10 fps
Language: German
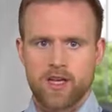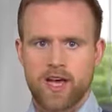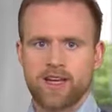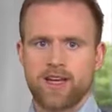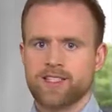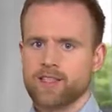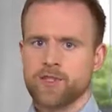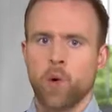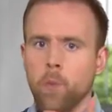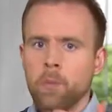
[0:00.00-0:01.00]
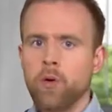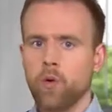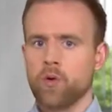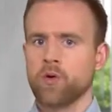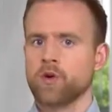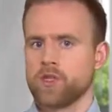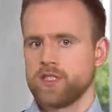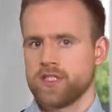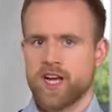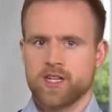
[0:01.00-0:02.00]
eine gewisse Umpolung
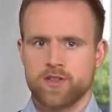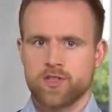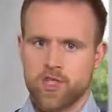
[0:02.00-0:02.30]
des Axons